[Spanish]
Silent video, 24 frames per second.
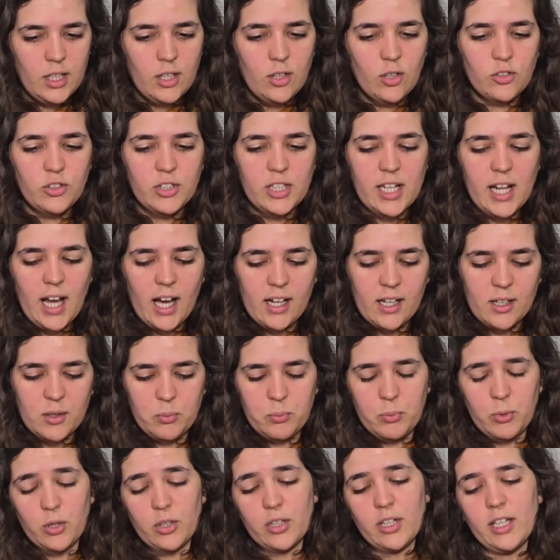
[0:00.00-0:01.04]
Dijo Tirak,
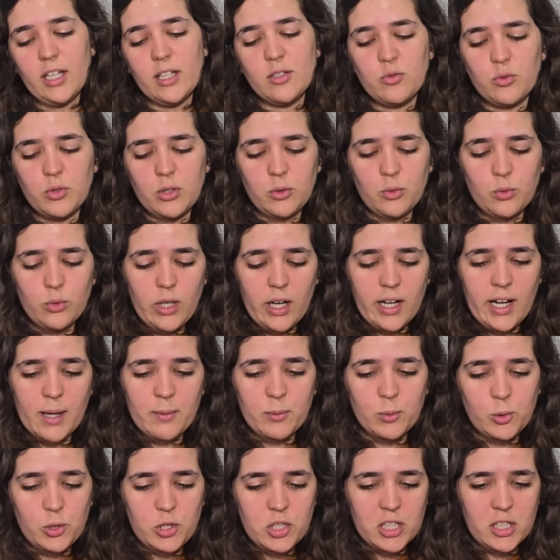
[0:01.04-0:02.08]
¿por qué sustitulan
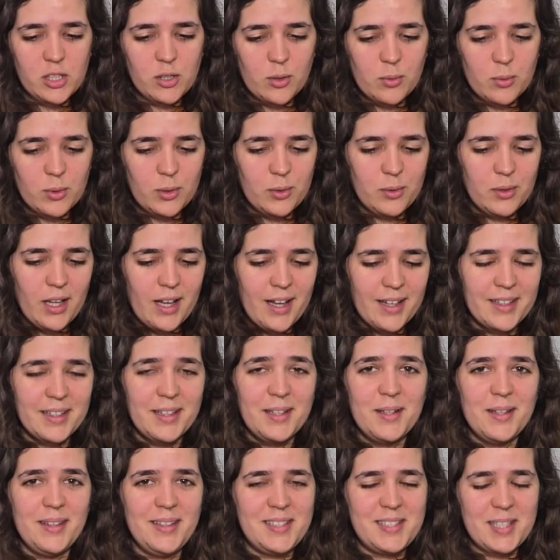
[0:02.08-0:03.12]
abucheo, boluda?
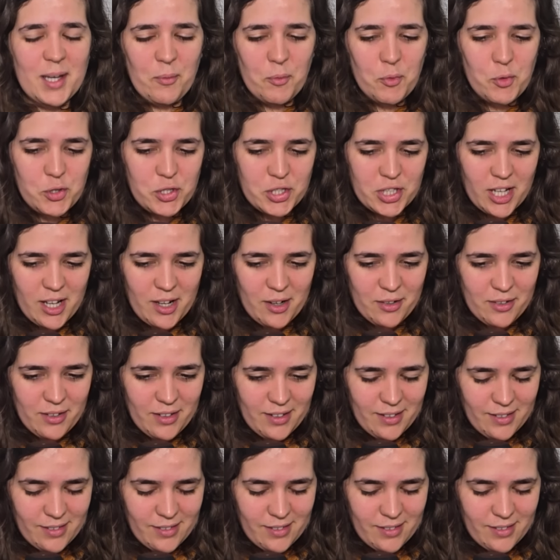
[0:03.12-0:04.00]
¿Quién dice abucheo?